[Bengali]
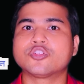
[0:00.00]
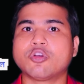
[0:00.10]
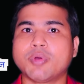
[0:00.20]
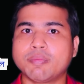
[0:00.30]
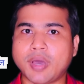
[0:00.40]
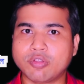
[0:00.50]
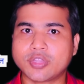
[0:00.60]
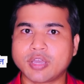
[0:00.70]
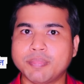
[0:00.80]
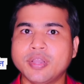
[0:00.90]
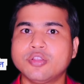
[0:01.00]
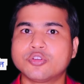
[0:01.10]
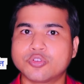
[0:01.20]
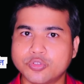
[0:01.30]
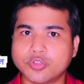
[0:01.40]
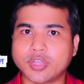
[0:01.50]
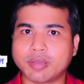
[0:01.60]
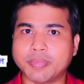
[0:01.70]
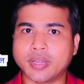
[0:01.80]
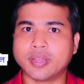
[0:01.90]
সবাই ভালো থাকবেন সুস্থ
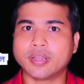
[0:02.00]
থাকবেন